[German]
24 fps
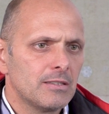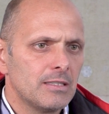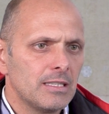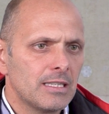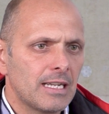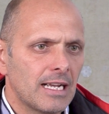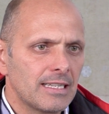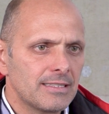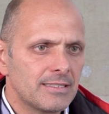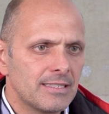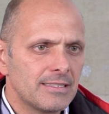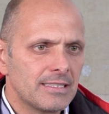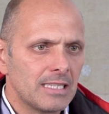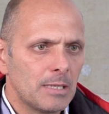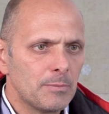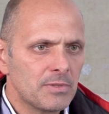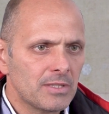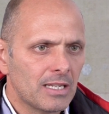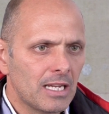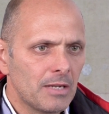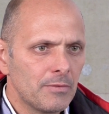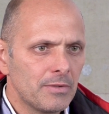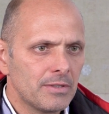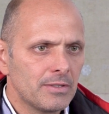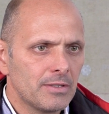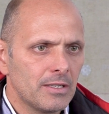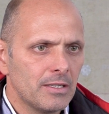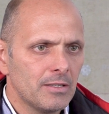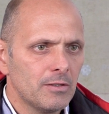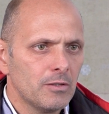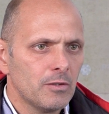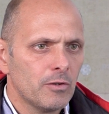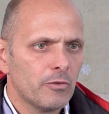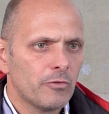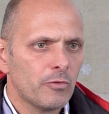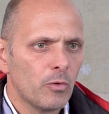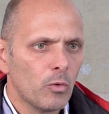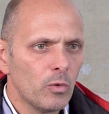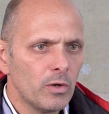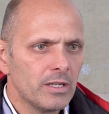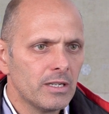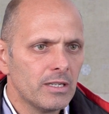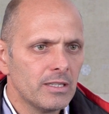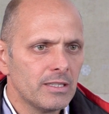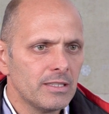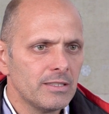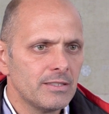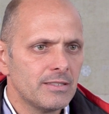Die ganze selbstklebende
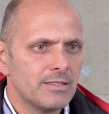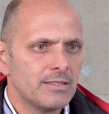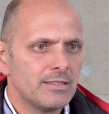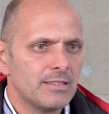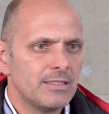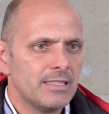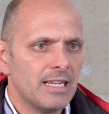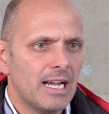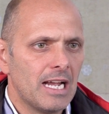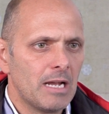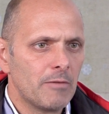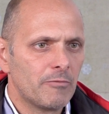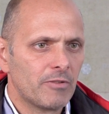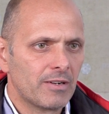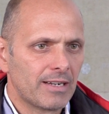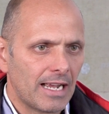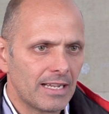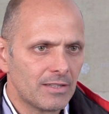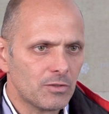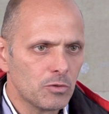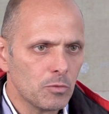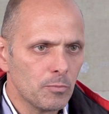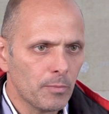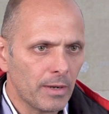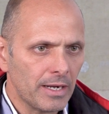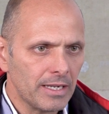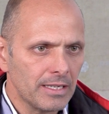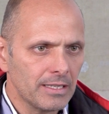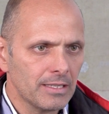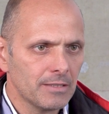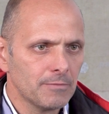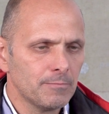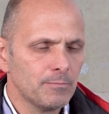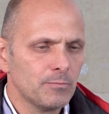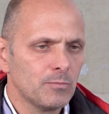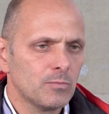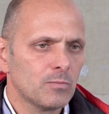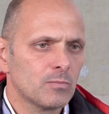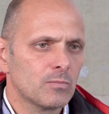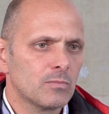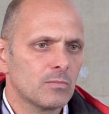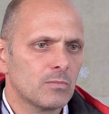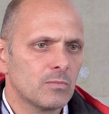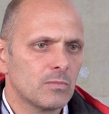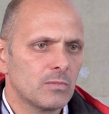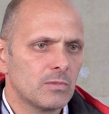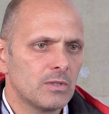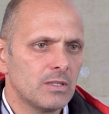Folie ist sehr einfach anzubringen.
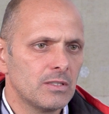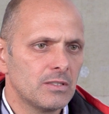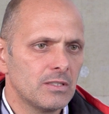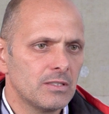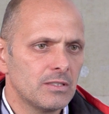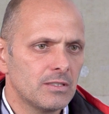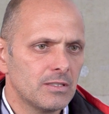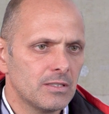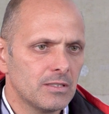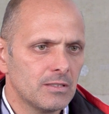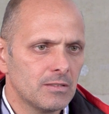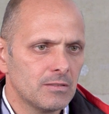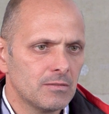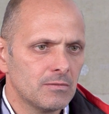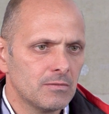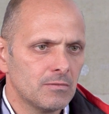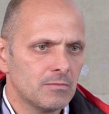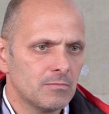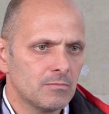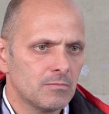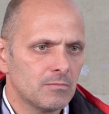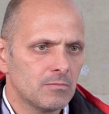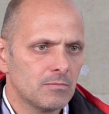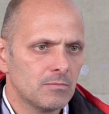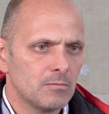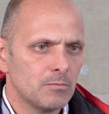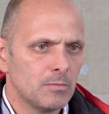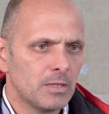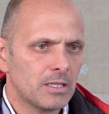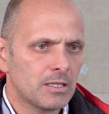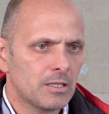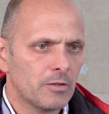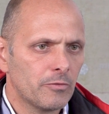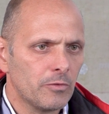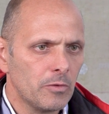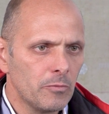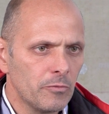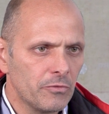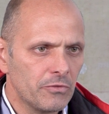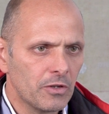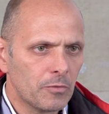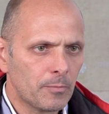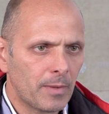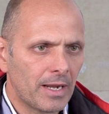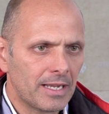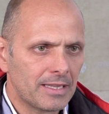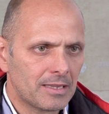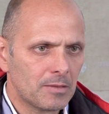Das ist in 1,50
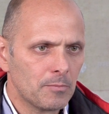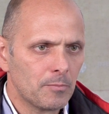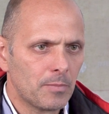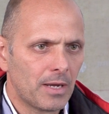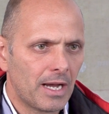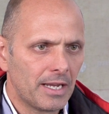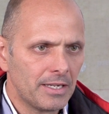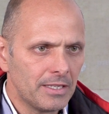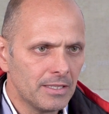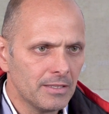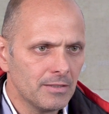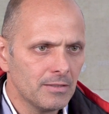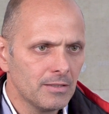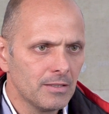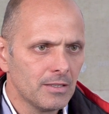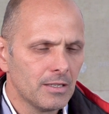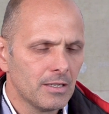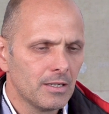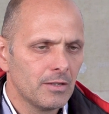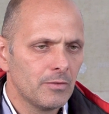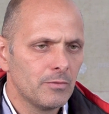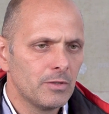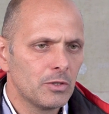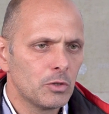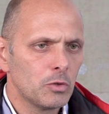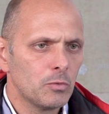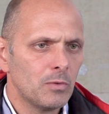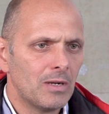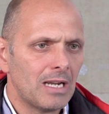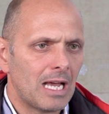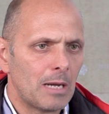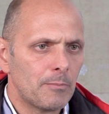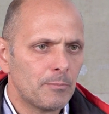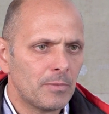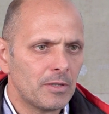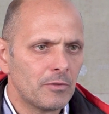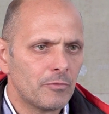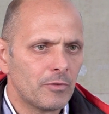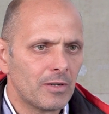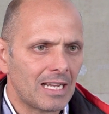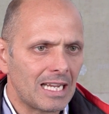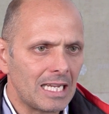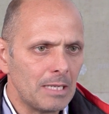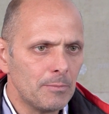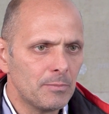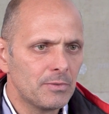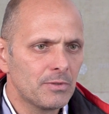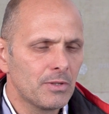Meter breiten Bahnen, wird überlappend
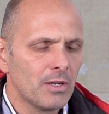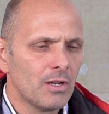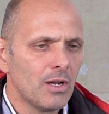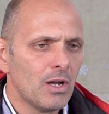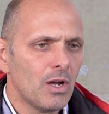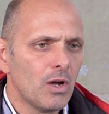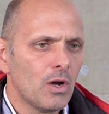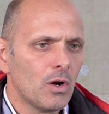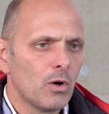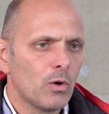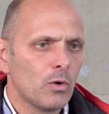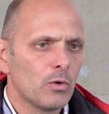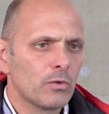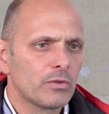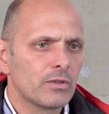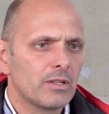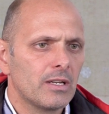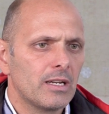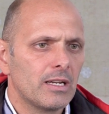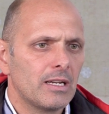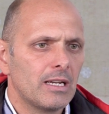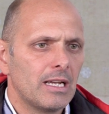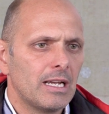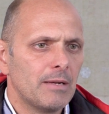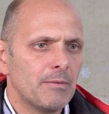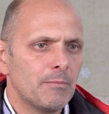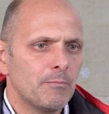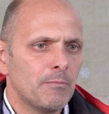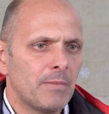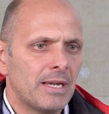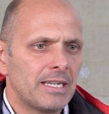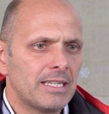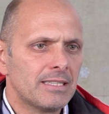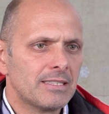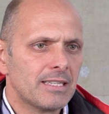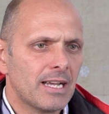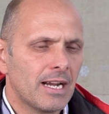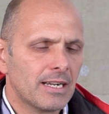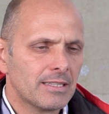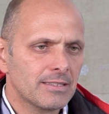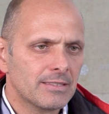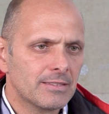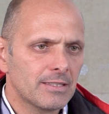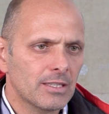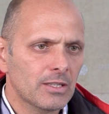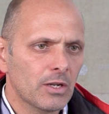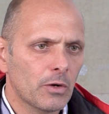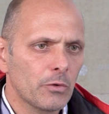verklebt und meines
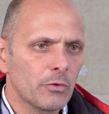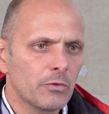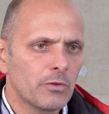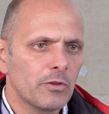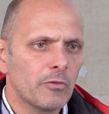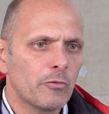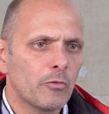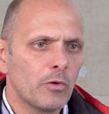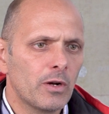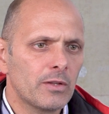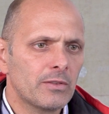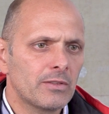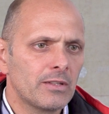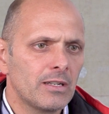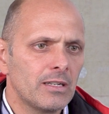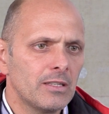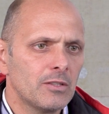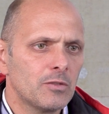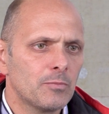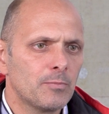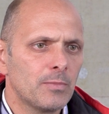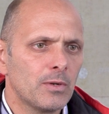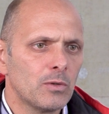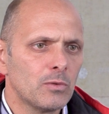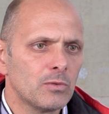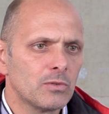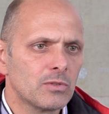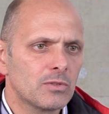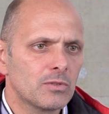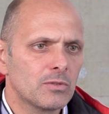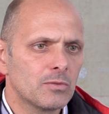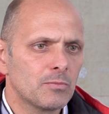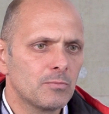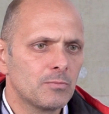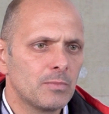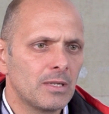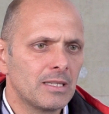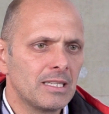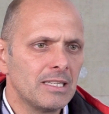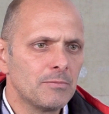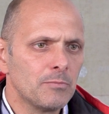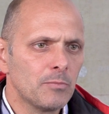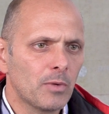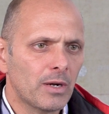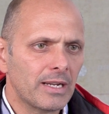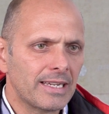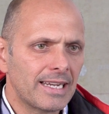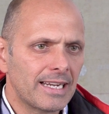Erachtens der größte Vorteil ist bei uns bei
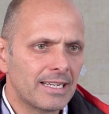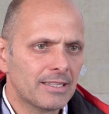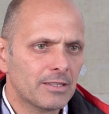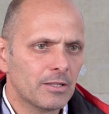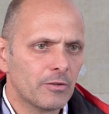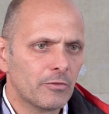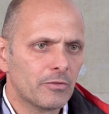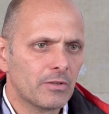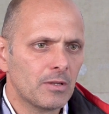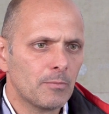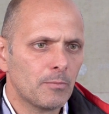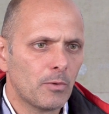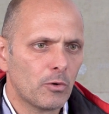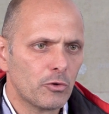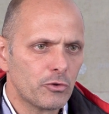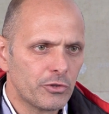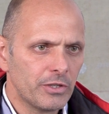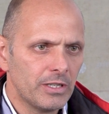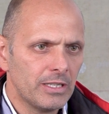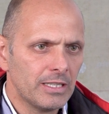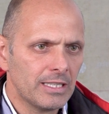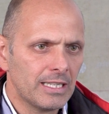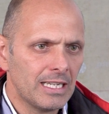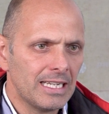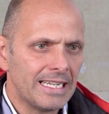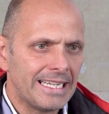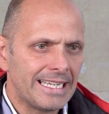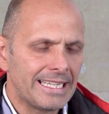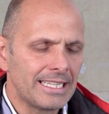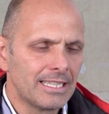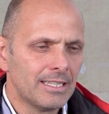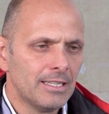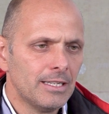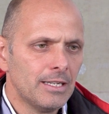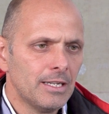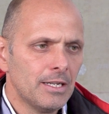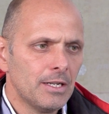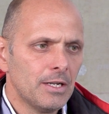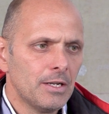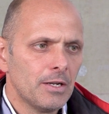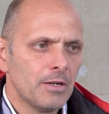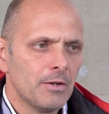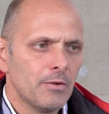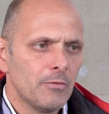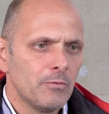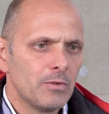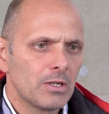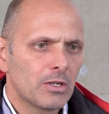diesem Projekt auf der Baustelle gelegen.
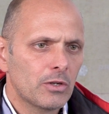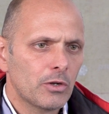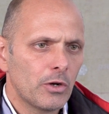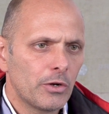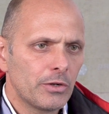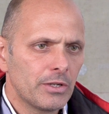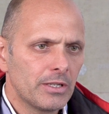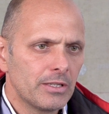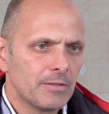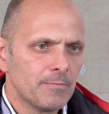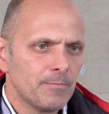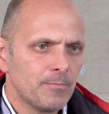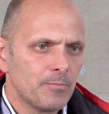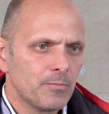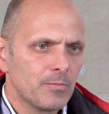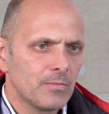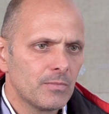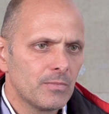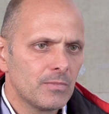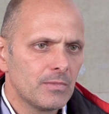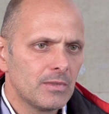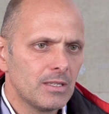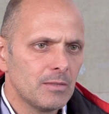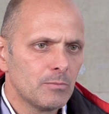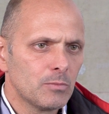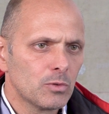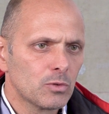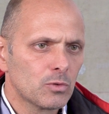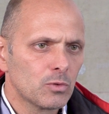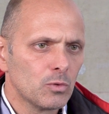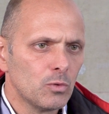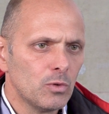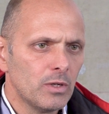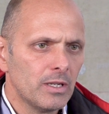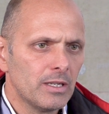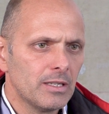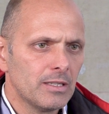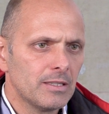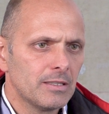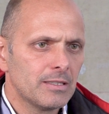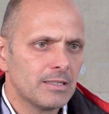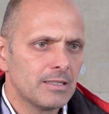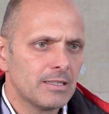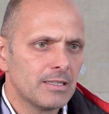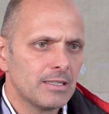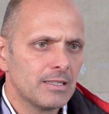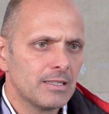Wir können die Module,